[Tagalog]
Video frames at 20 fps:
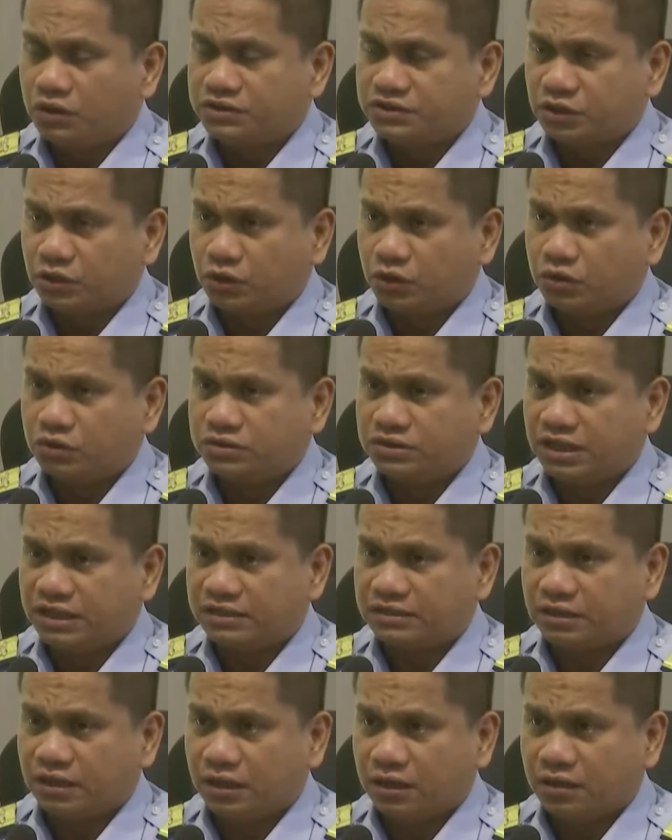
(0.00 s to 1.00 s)

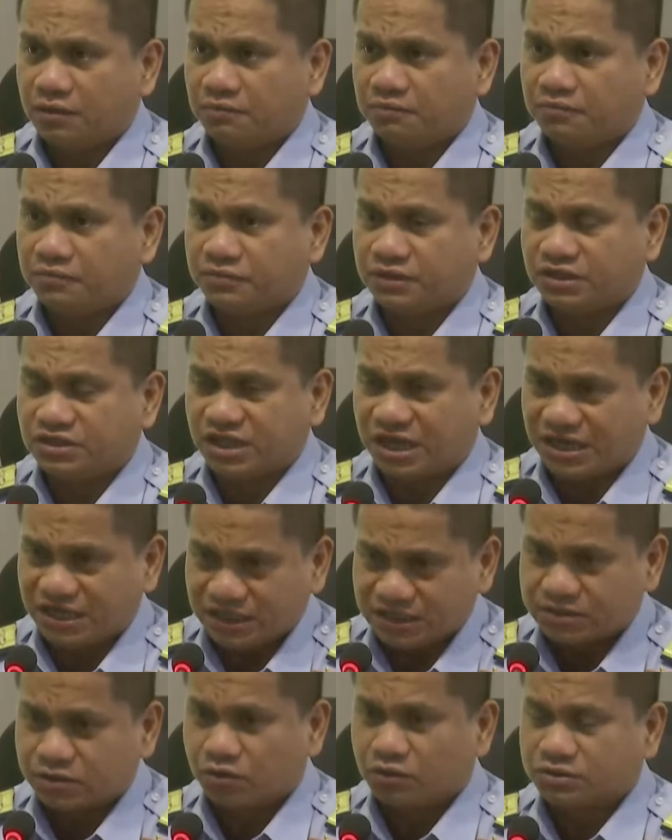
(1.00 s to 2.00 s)
also that um,
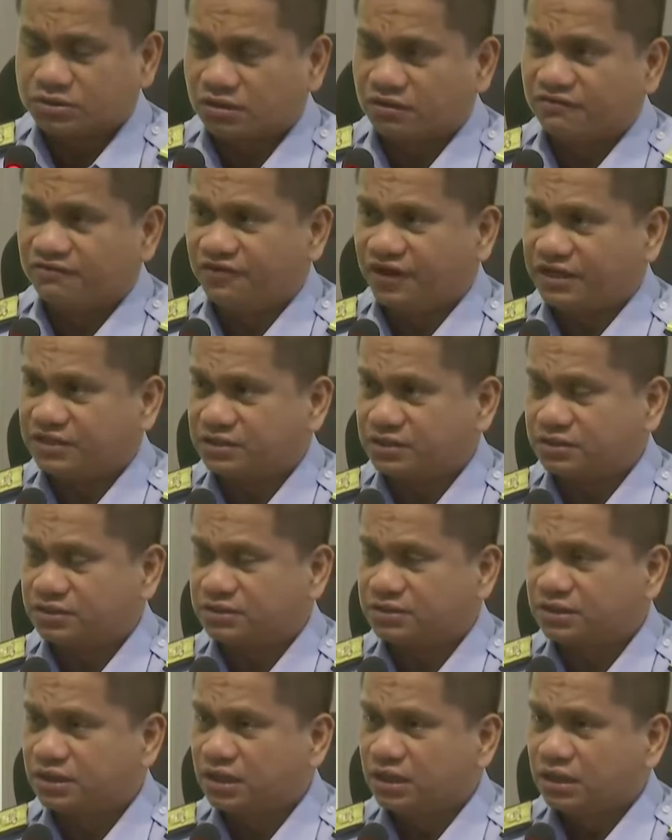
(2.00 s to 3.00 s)
the Chinese Coast Guard
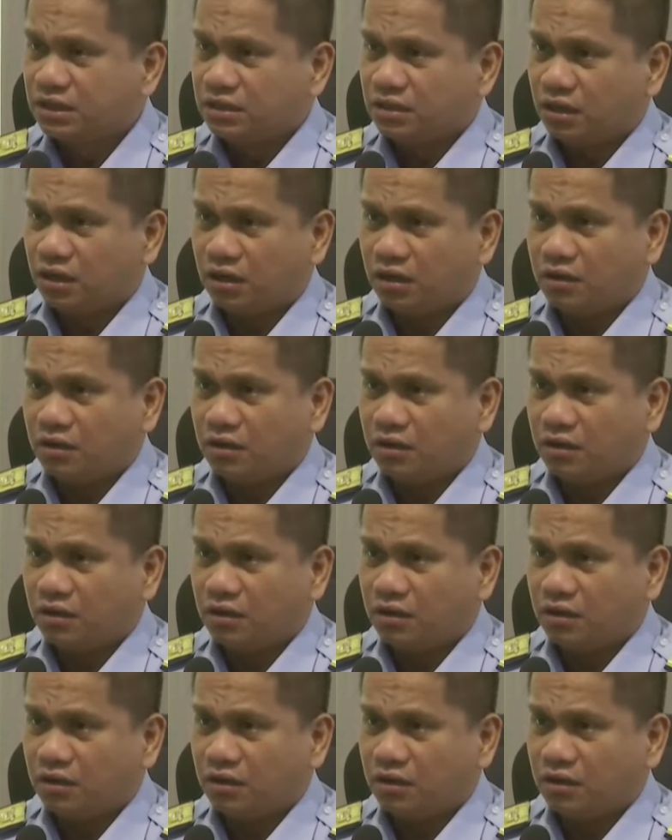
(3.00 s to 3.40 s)
vessels